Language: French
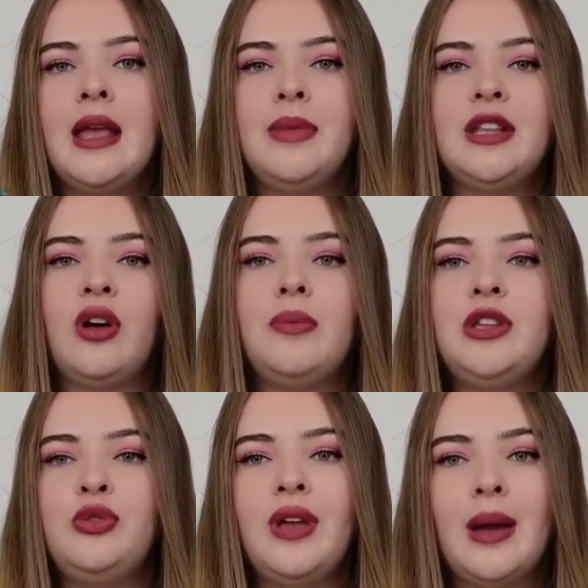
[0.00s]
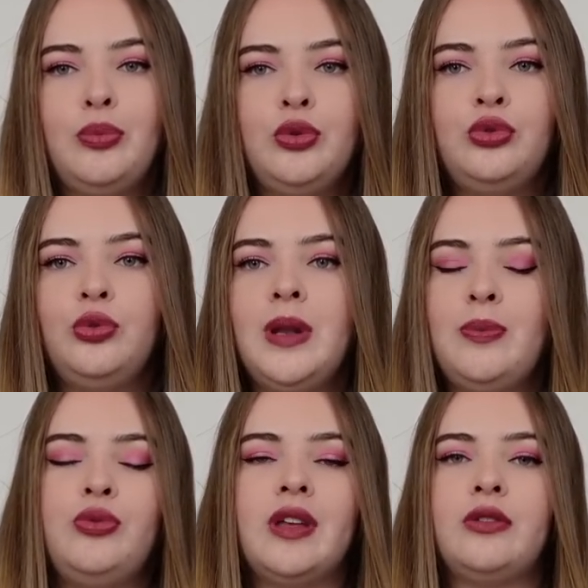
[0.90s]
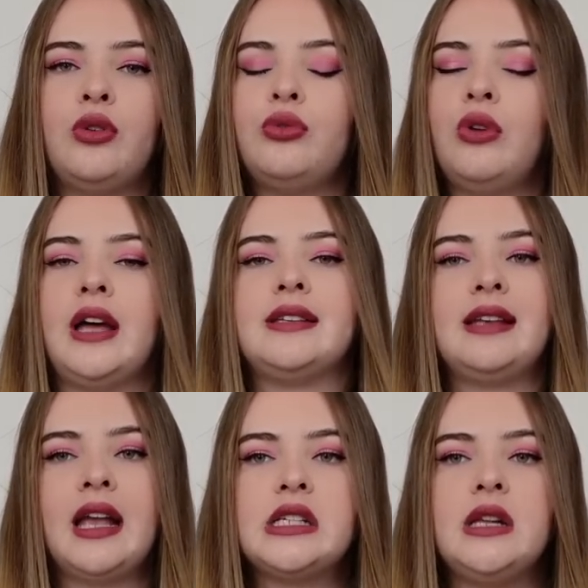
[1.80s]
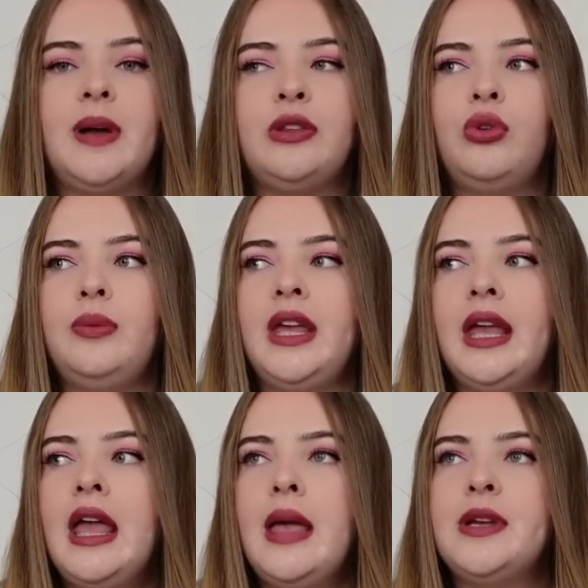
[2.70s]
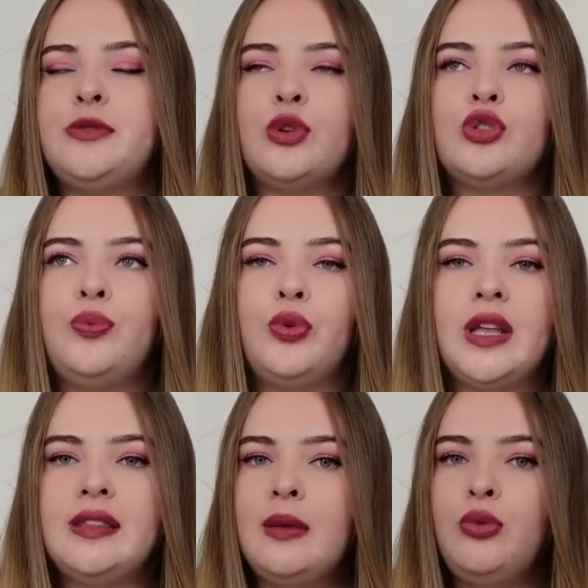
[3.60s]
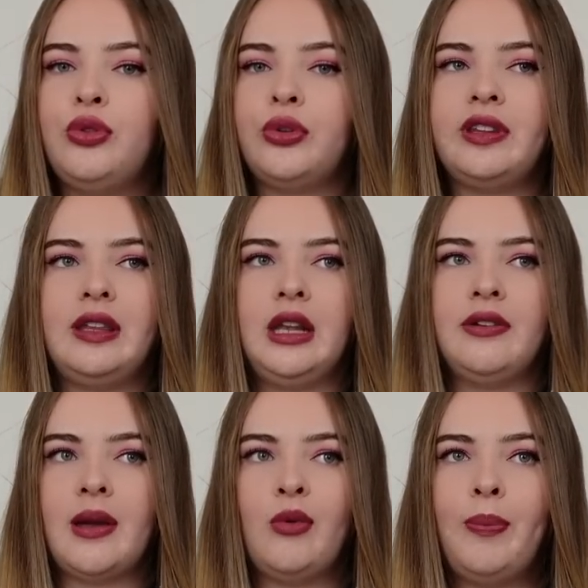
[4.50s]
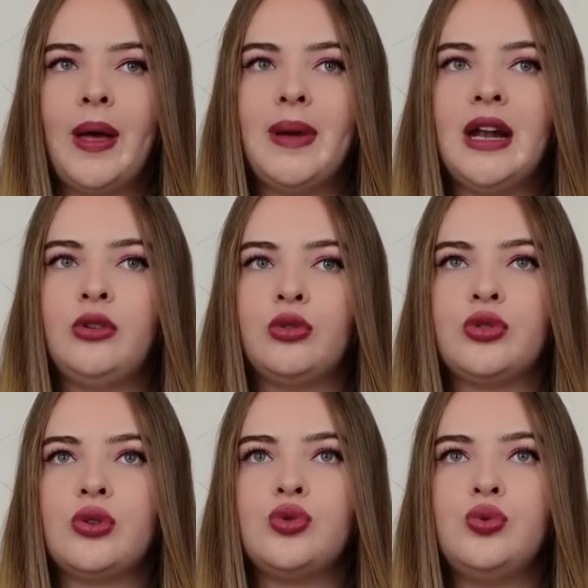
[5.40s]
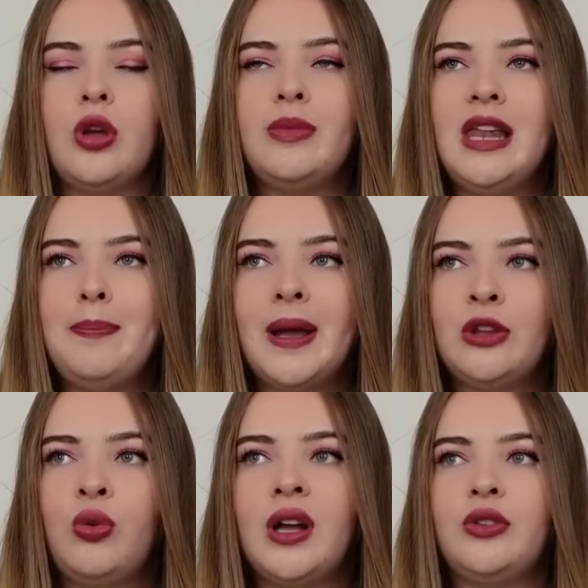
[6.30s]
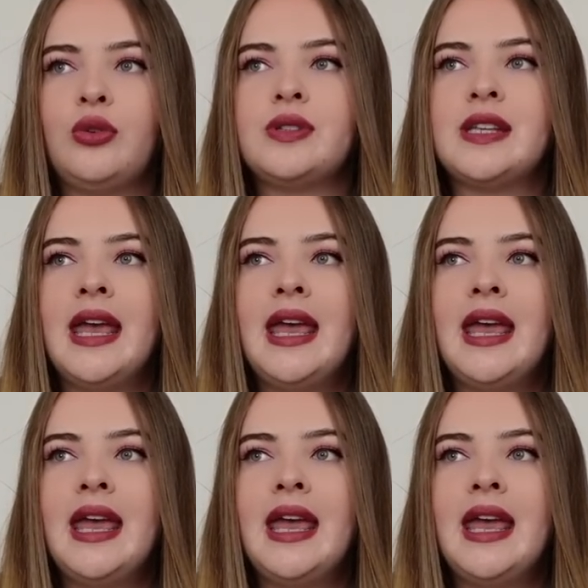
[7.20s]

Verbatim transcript: mais étant habitué à plus souple et plus intense voilà c'est vrai que je l'ai pas trop aimé mais je pense que pour les débutantes il est vraiment pas mal dans le sens où comme il est pas trop intense